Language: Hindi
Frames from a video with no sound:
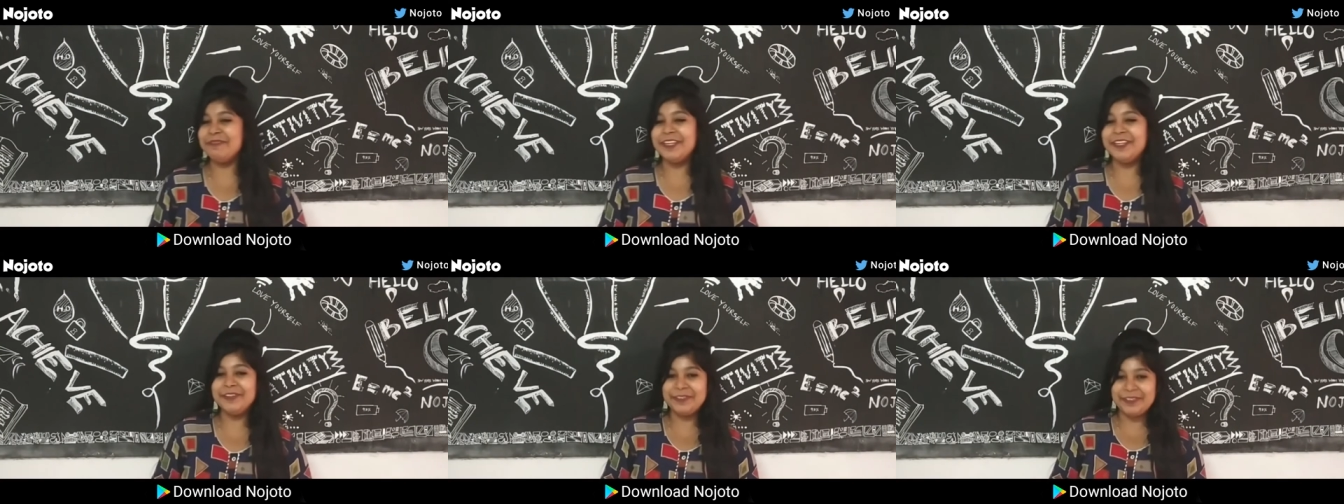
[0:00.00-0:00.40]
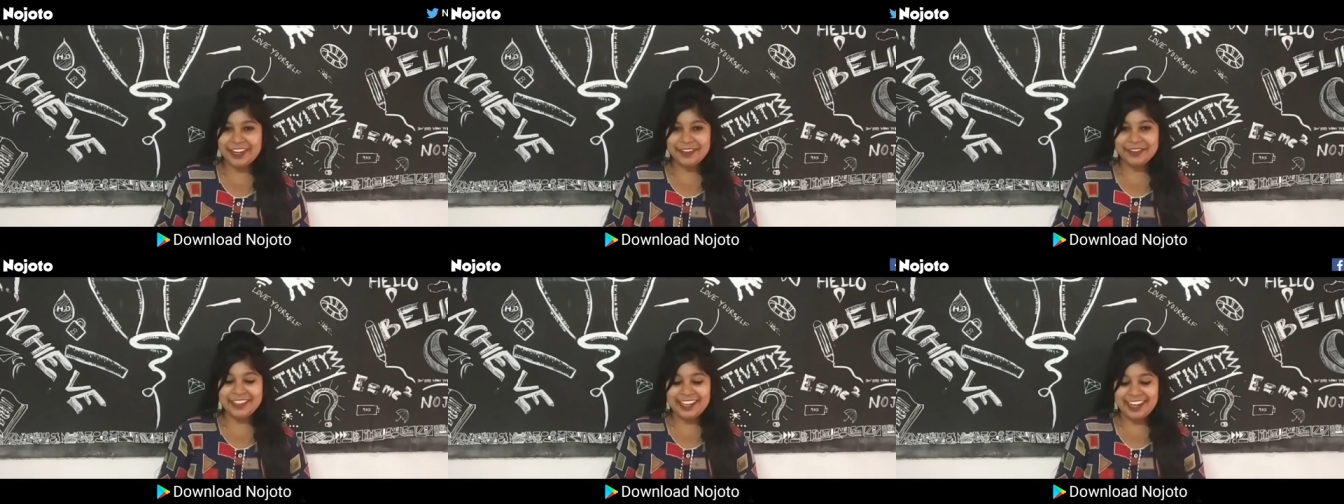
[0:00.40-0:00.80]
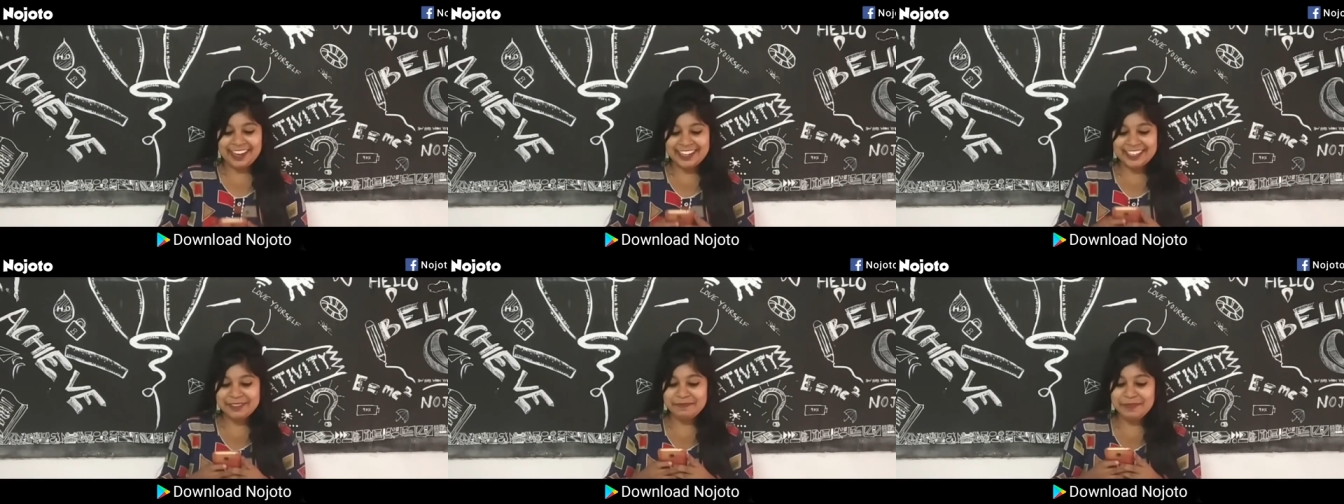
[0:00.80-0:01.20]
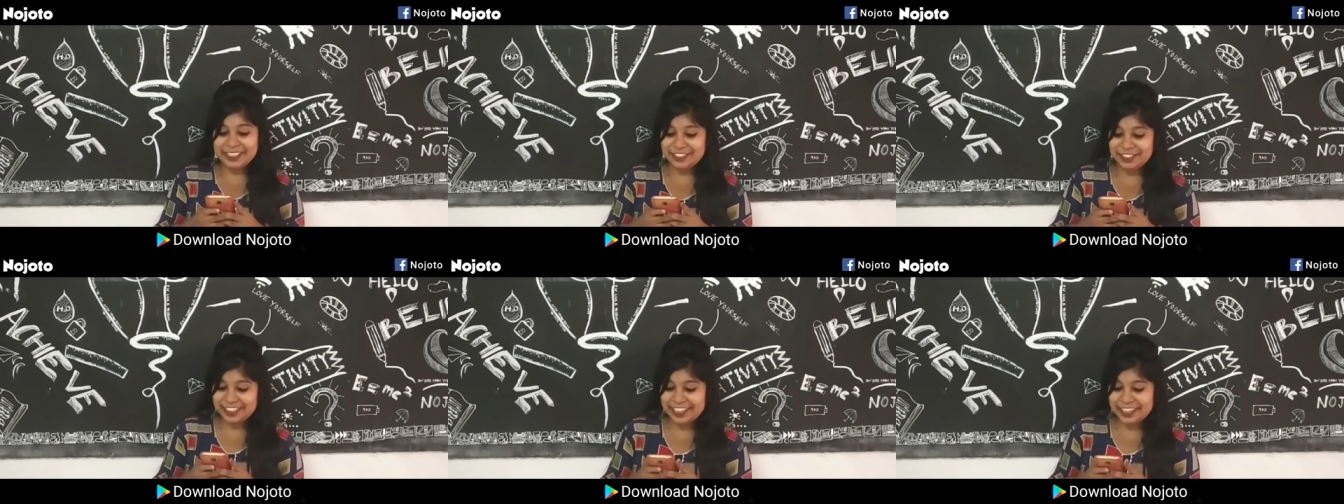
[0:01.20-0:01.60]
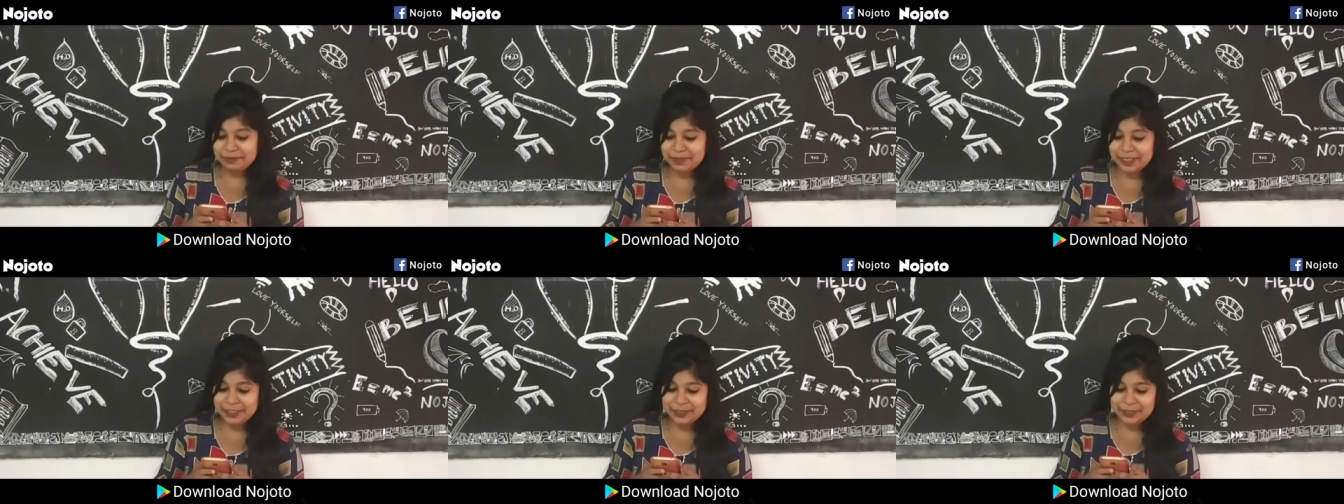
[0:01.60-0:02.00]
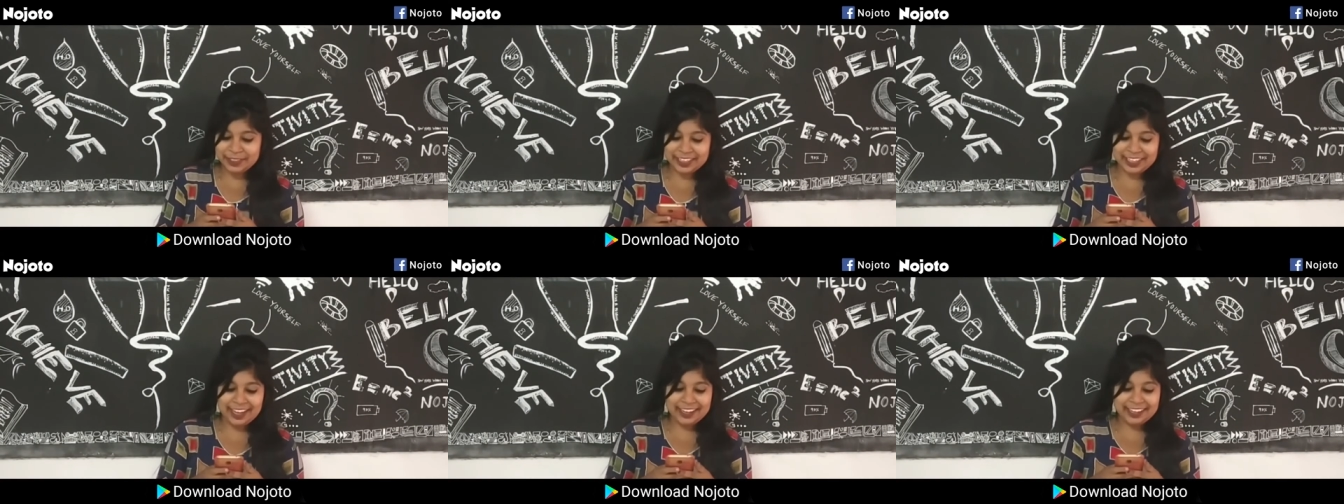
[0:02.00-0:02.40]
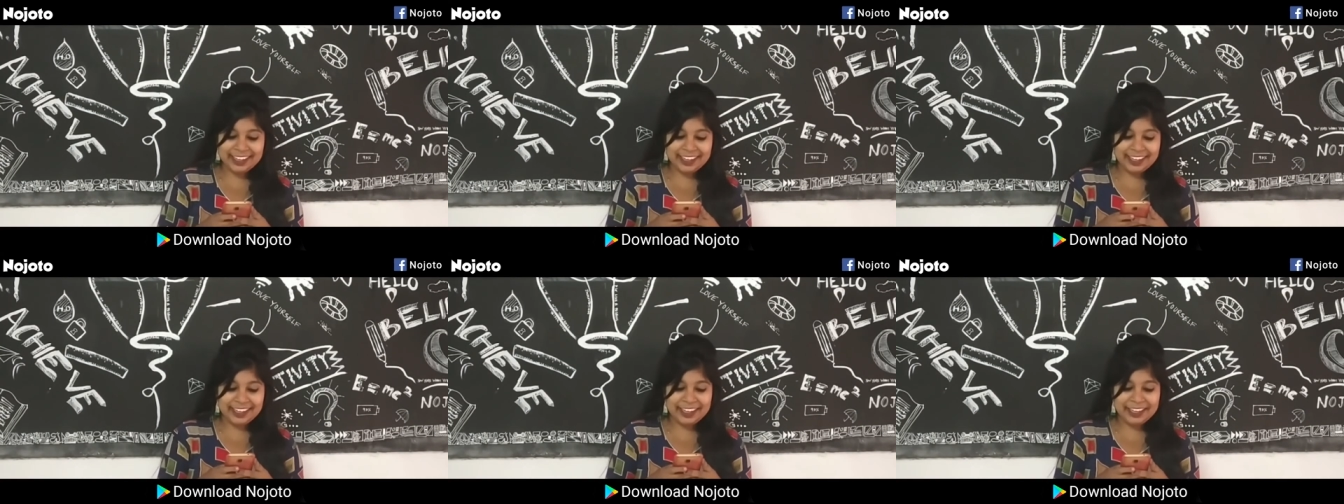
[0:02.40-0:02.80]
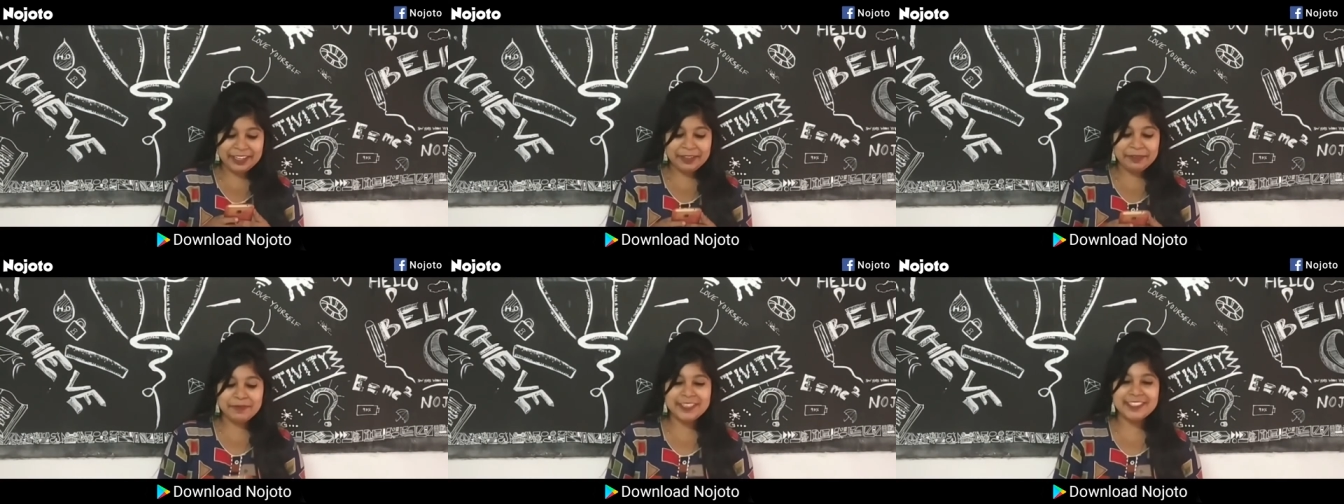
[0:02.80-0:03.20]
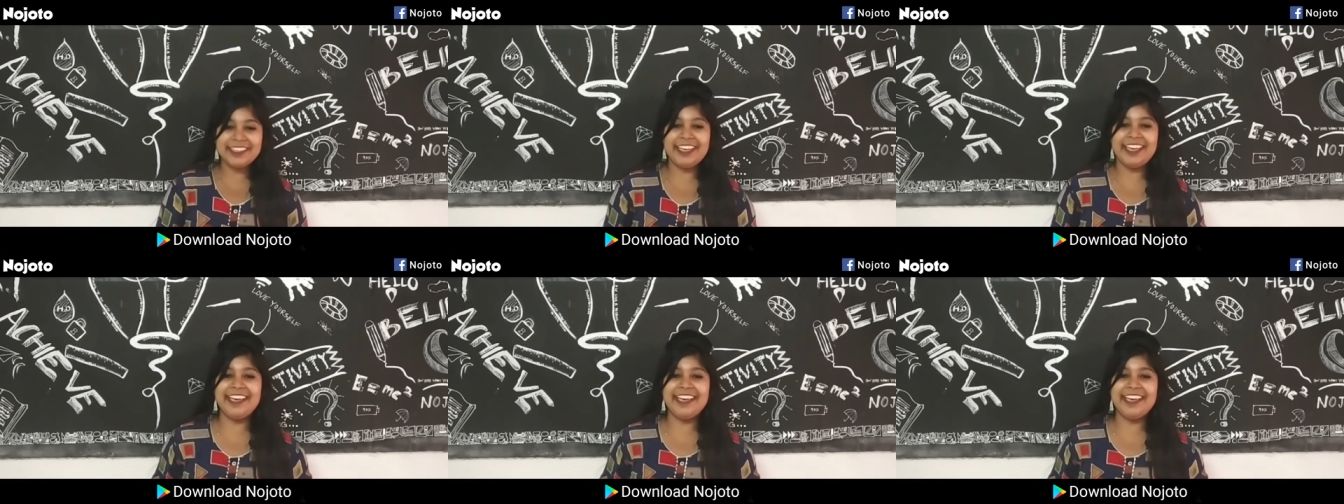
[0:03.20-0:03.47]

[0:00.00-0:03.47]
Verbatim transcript: मन हुआ उदास बेचैन मन को क्या कहें बस